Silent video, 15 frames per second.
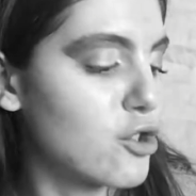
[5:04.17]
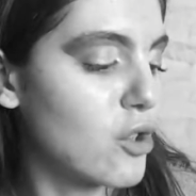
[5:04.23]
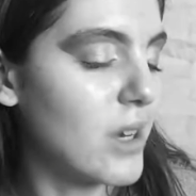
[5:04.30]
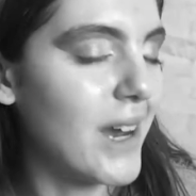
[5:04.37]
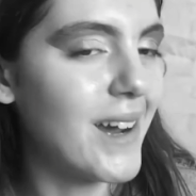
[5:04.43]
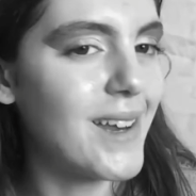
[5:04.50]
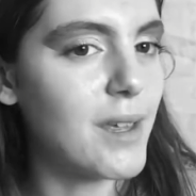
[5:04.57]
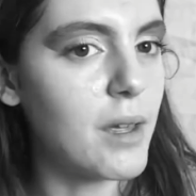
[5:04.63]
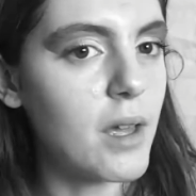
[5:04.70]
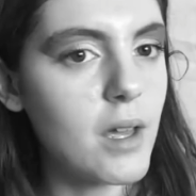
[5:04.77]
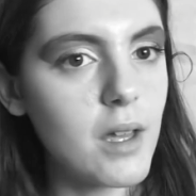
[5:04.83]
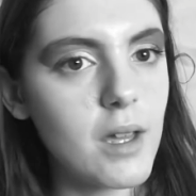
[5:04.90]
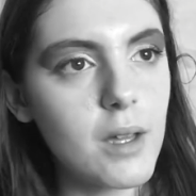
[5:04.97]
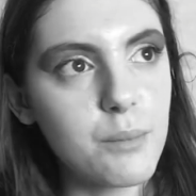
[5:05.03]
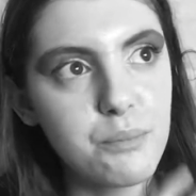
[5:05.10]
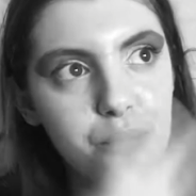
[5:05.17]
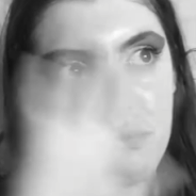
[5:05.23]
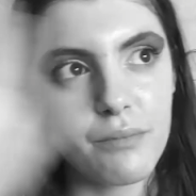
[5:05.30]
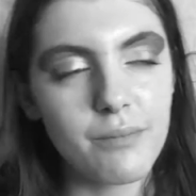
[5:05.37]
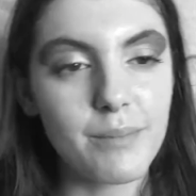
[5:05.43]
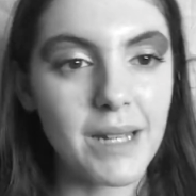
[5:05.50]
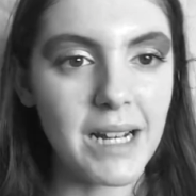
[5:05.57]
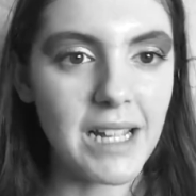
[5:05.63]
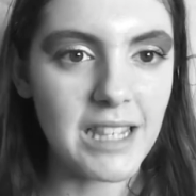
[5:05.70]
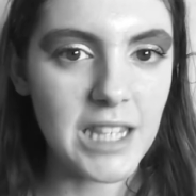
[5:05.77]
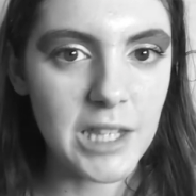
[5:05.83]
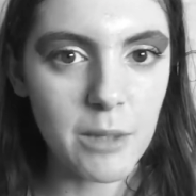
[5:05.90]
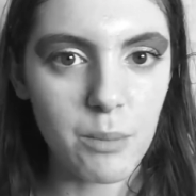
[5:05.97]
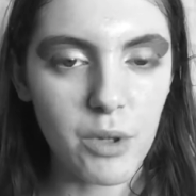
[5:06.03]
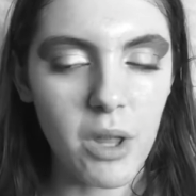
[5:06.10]
solar y para qué
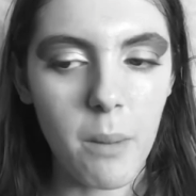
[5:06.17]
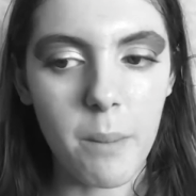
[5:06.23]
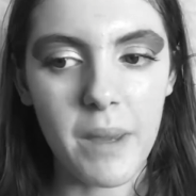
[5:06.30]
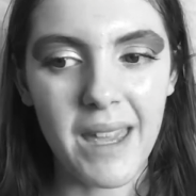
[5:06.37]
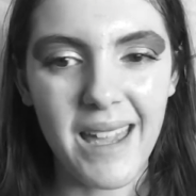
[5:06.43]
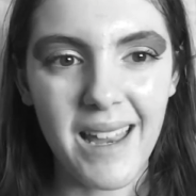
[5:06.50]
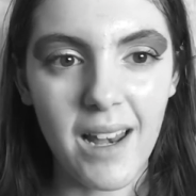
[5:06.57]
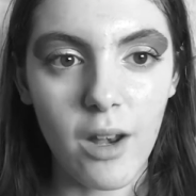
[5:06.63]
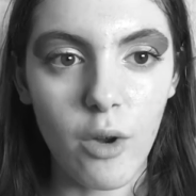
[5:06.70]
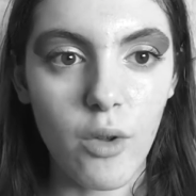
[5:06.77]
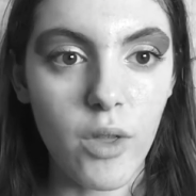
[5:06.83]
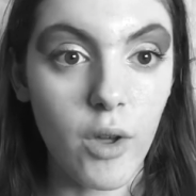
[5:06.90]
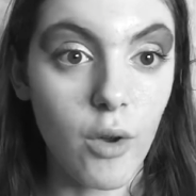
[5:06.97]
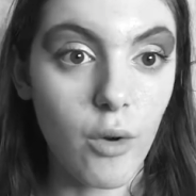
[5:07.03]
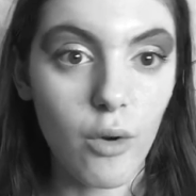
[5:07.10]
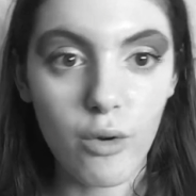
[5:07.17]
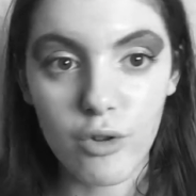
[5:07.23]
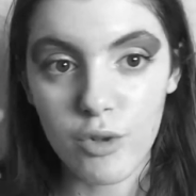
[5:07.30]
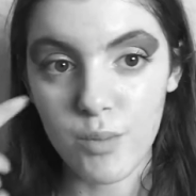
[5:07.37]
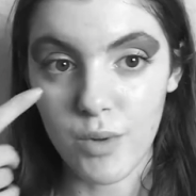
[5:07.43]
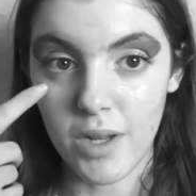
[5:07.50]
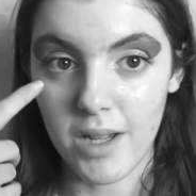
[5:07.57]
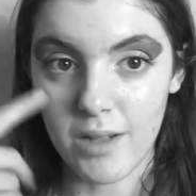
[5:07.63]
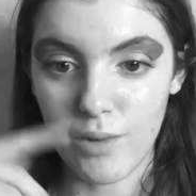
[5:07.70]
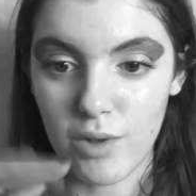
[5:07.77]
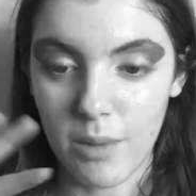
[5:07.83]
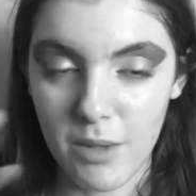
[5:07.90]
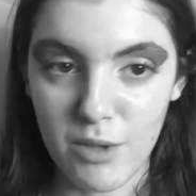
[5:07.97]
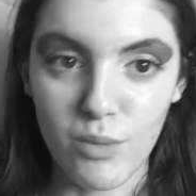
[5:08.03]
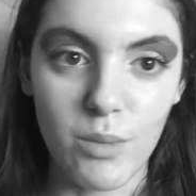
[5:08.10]
tipo de piel o de ojos, porque eso
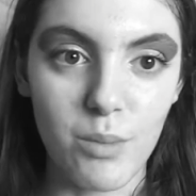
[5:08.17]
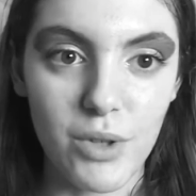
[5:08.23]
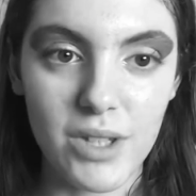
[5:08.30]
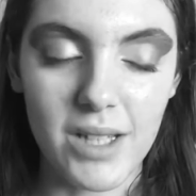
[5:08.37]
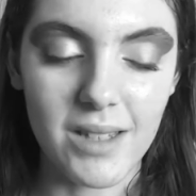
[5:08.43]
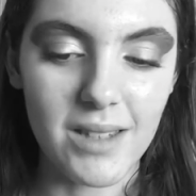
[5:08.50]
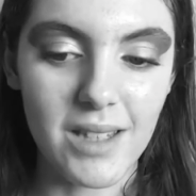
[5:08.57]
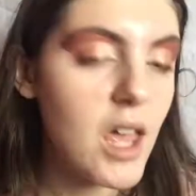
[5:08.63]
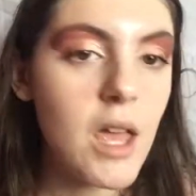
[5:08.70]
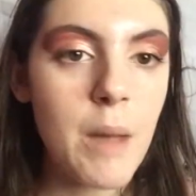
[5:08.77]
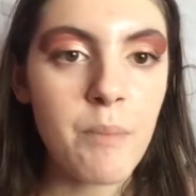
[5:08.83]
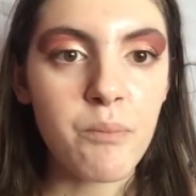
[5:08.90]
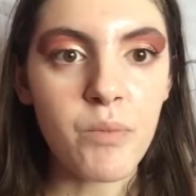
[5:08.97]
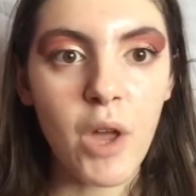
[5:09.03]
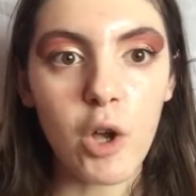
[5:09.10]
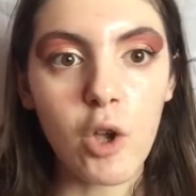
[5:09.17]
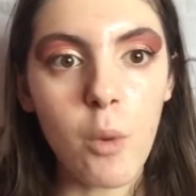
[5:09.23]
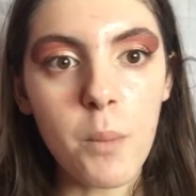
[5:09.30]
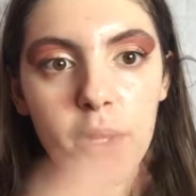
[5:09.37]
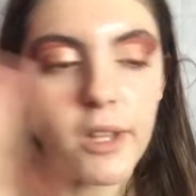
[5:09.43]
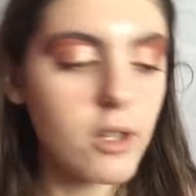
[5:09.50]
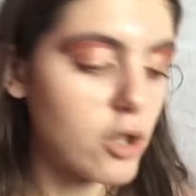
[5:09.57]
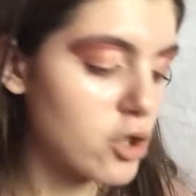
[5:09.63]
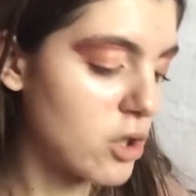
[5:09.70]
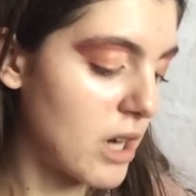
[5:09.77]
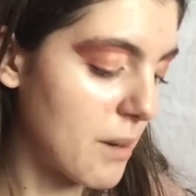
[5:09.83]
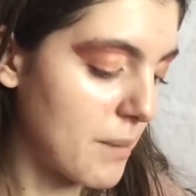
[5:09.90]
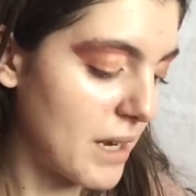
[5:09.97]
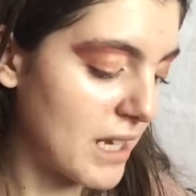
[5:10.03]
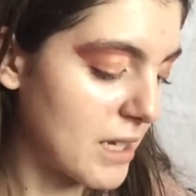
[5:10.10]
también es muy importante. Que un protector
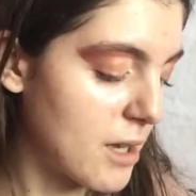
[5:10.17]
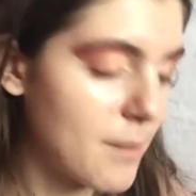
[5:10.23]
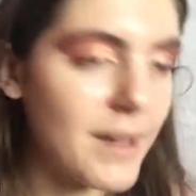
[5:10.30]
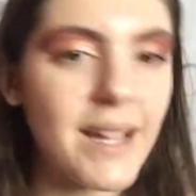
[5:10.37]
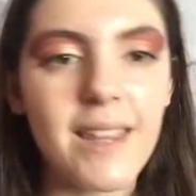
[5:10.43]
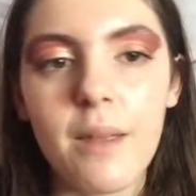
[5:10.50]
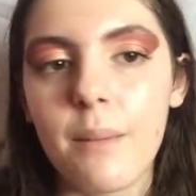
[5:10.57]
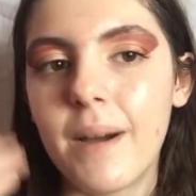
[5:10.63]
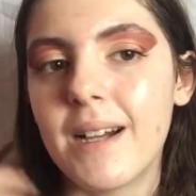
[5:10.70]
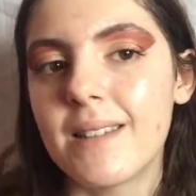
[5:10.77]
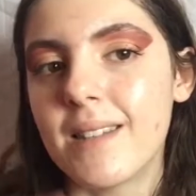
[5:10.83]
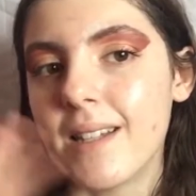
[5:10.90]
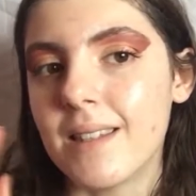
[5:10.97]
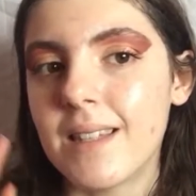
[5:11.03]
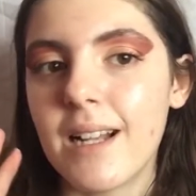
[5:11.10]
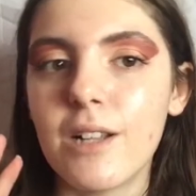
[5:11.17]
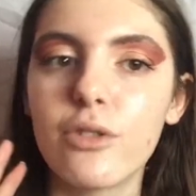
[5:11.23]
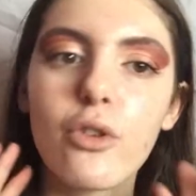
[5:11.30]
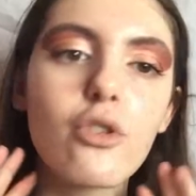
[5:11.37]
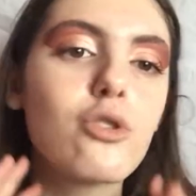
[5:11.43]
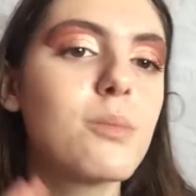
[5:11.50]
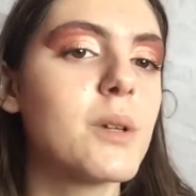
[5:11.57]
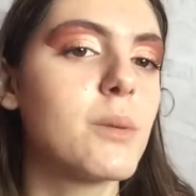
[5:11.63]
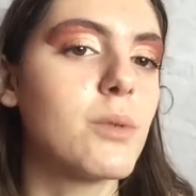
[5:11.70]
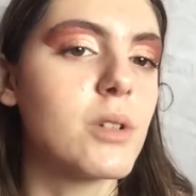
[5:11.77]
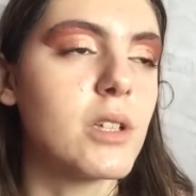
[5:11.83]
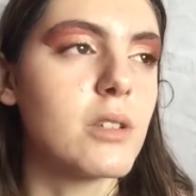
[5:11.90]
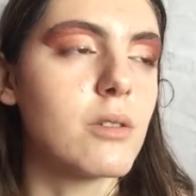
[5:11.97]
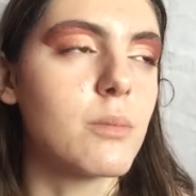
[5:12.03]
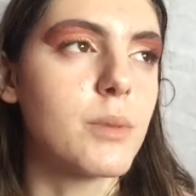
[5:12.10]
solar, mira, que a mí me quede mate y tal, todo súper
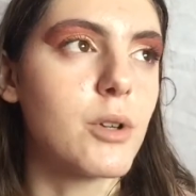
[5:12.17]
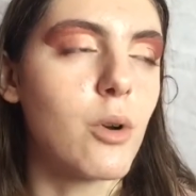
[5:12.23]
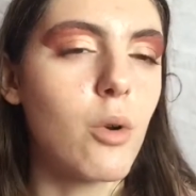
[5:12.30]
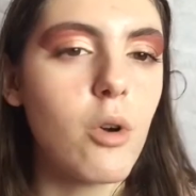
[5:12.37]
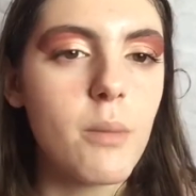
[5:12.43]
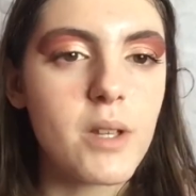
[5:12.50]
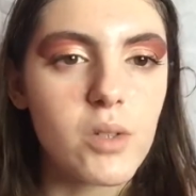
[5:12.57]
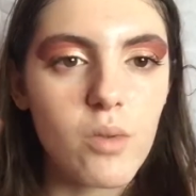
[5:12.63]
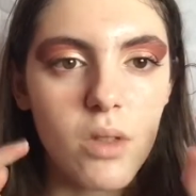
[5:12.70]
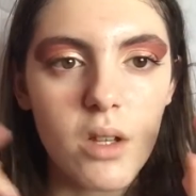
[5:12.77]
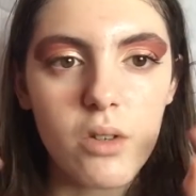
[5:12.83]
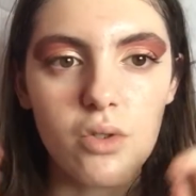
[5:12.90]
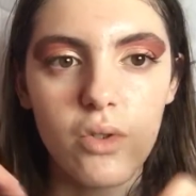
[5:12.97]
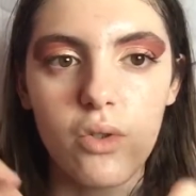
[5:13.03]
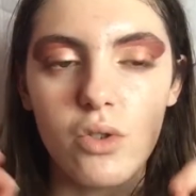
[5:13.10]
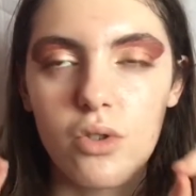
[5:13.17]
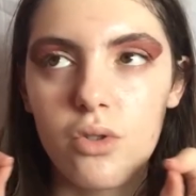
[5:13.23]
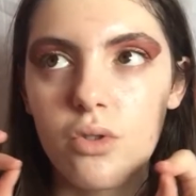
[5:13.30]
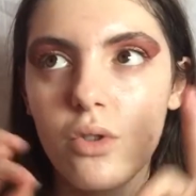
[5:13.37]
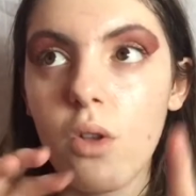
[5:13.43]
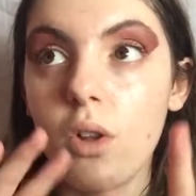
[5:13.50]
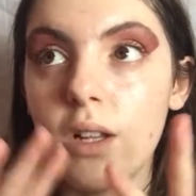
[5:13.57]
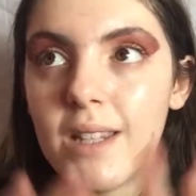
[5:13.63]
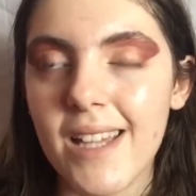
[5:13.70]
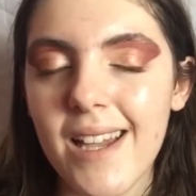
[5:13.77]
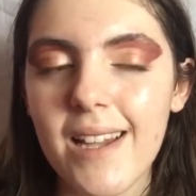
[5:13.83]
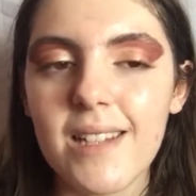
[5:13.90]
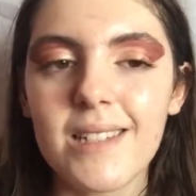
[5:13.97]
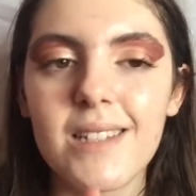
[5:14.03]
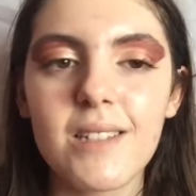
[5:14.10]
bonito, pero luego me escuecen los ojos todo el día,
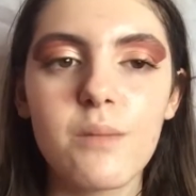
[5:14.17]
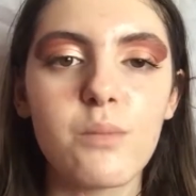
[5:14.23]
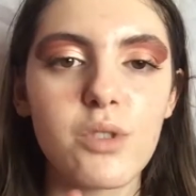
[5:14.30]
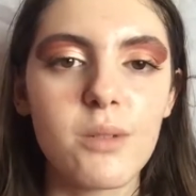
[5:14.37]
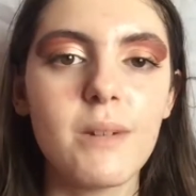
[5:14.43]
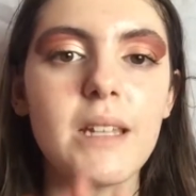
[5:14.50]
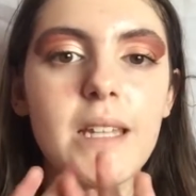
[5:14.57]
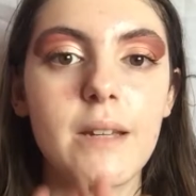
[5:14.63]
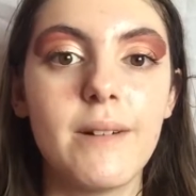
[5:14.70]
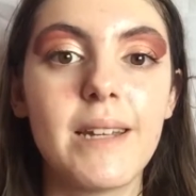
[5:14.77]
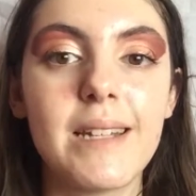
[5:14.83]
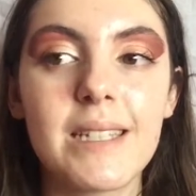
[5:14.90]
es que es imposible de llevar,